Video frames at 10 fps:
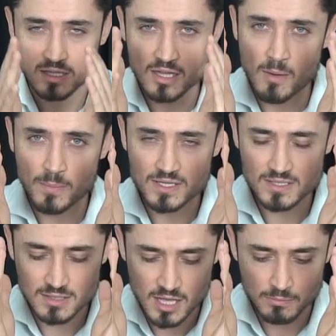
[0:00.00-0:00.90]
ne
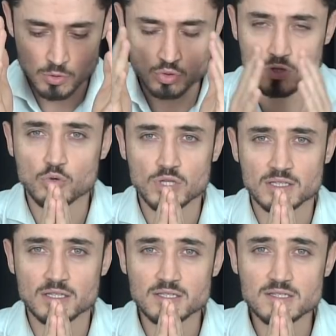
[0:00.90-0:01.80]
yaparız? Tek bir noktaya
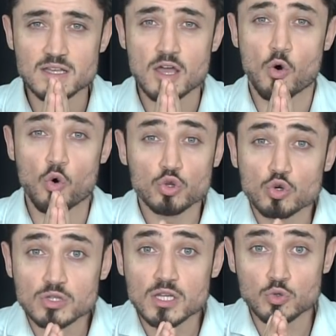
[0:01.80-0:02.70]
odaklanırız. O
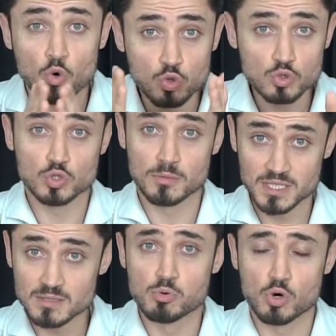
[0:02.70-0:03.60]
nokta doğru da
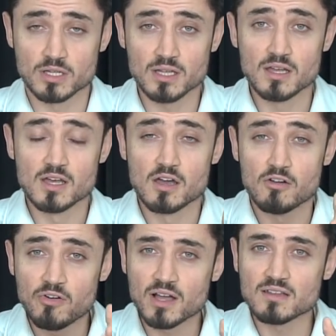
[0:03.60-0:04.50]
olabilir bu arada.
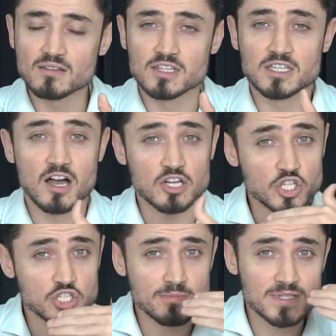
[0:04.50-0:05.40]
Fakat
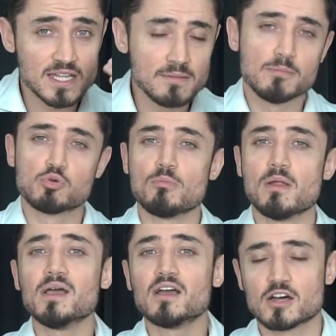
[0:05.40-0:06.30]
karşılaştığımız yeni bir
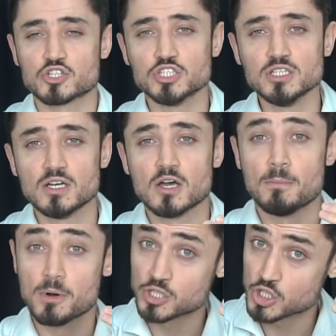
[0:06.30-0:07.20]
probleme karşı
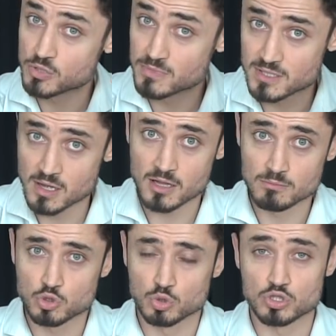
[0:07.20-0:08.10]
bakış açımız
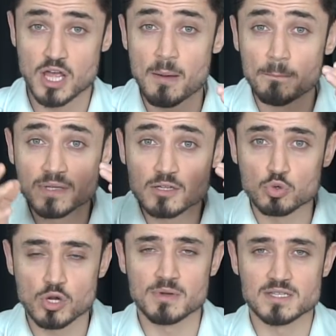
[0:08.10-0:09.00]
daralmış olur. Empati
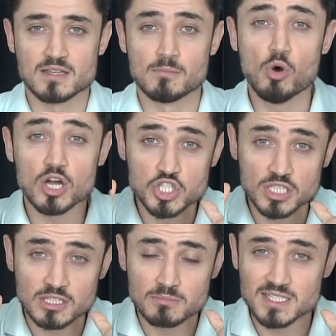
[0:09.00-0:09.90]
kuramayız. Bu
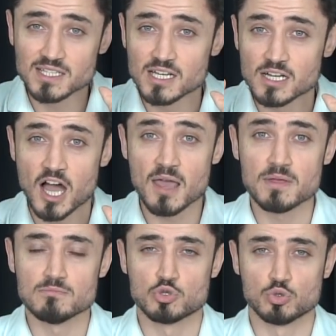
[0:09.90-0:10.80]
açıklığımızı
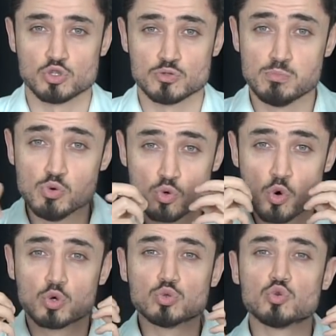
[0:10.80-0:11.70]
kaybetmiş oluruz. Bu
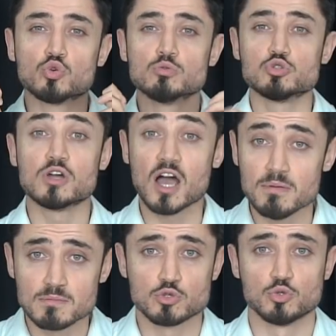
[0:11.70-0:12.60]
koku duygumuzu
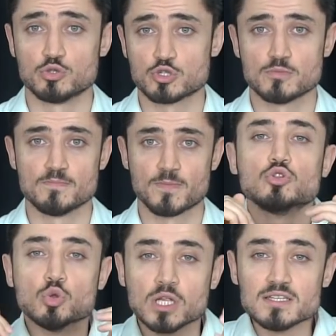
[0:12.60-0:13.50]
kaybetmiş oluruz.
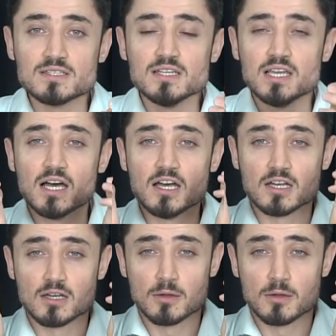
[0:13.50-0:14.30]
Dolayısıyla